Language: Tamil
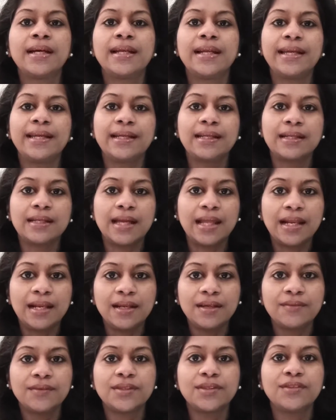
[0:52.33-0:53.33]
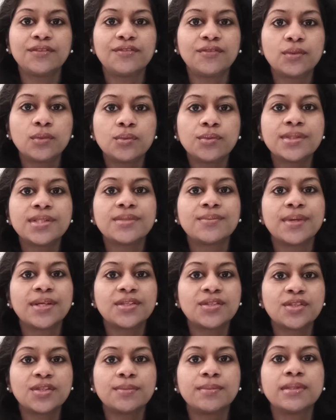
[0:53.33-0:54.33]
லைக் நல்லா வந்து ஃப்ரூட்ஸ்
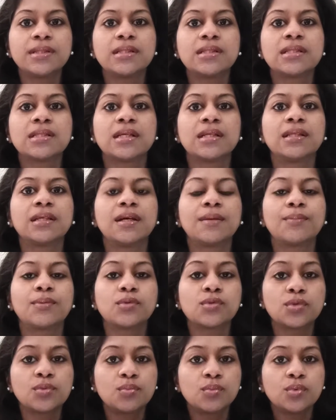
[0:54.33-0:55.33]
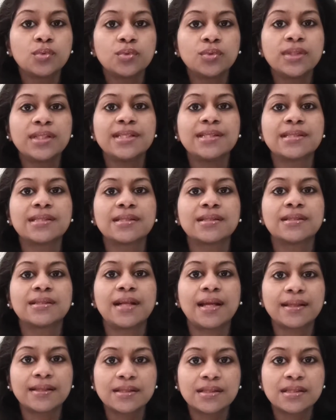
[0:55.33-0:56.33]
வெஜிடபிள்ஸ் அதுக்கப்புறம் ஸ்மூதிஸு
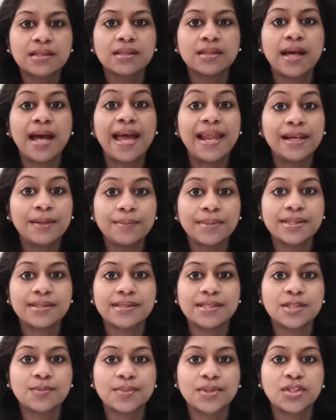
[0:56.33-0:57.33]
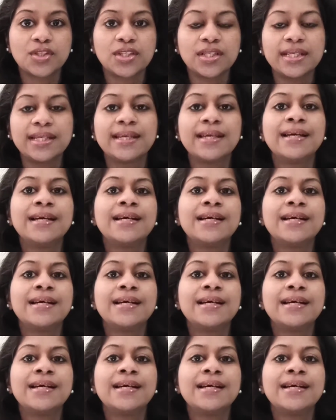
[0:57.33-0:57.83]
நட்ஸு ஆல்மண்ட்ஸ் எஸ்பெஷலி